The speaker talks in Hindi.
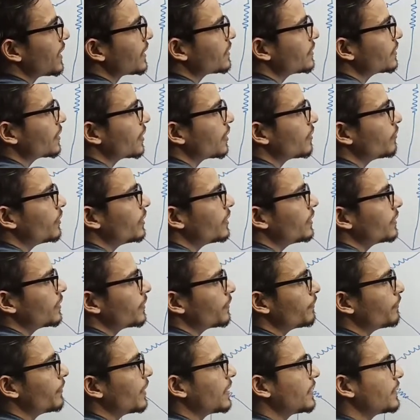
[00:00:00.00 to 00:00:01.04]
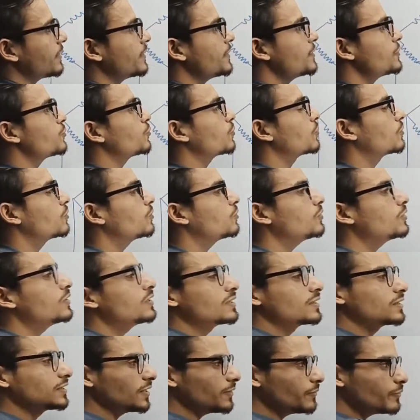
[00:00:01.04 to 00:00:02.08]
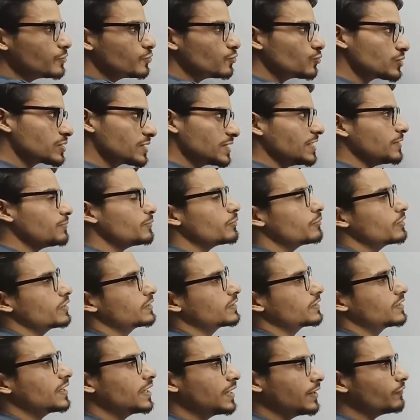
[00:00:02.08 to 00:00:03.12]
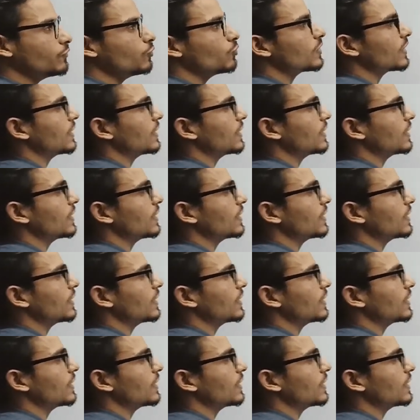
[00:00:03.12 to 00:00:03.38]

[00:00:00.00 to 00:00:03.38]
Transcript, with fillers: डायगनल में बैटरी जोड़ दो तब जो सेप बनता है वो